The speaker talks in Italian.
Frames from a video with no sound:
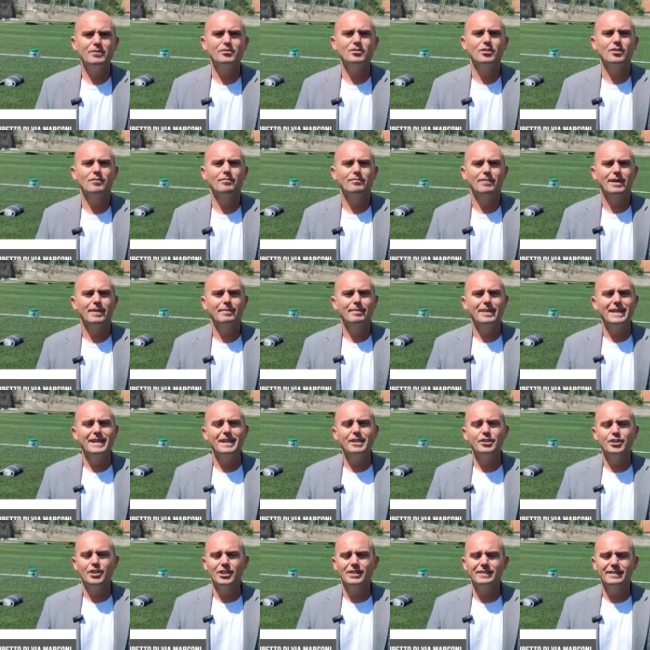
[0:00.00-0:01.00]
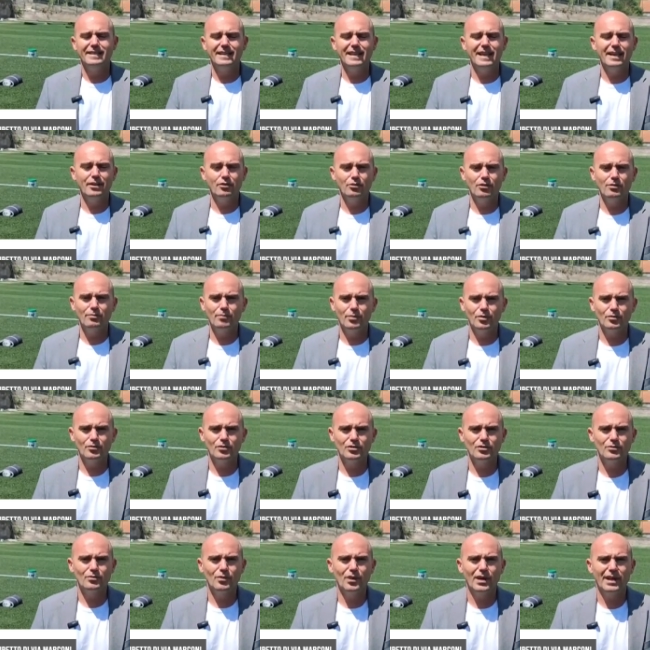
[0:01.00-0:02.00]
insomma per il centenario del
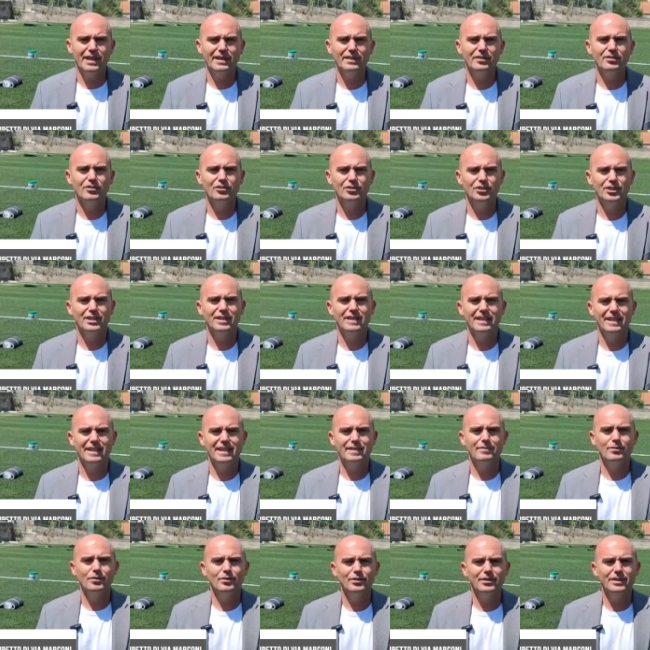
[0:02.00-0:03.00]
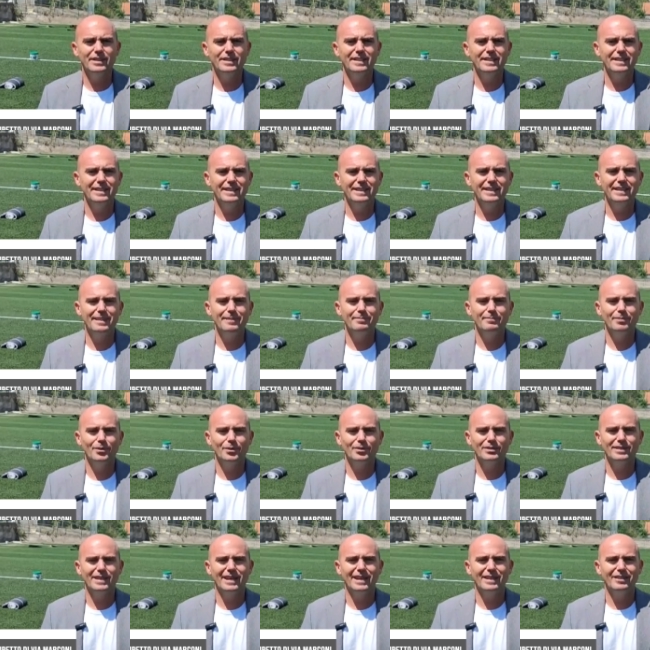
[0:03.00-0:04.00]
prossimo anno cercheremo di
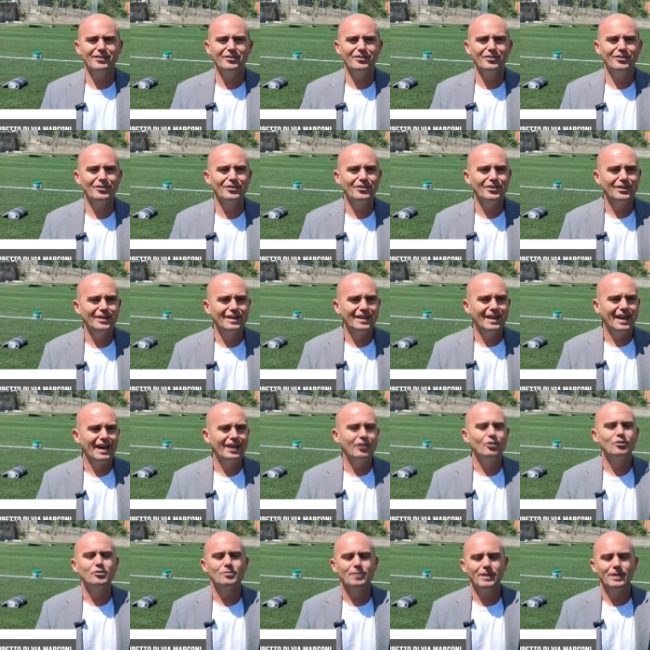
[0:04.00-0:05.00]
portarlo allo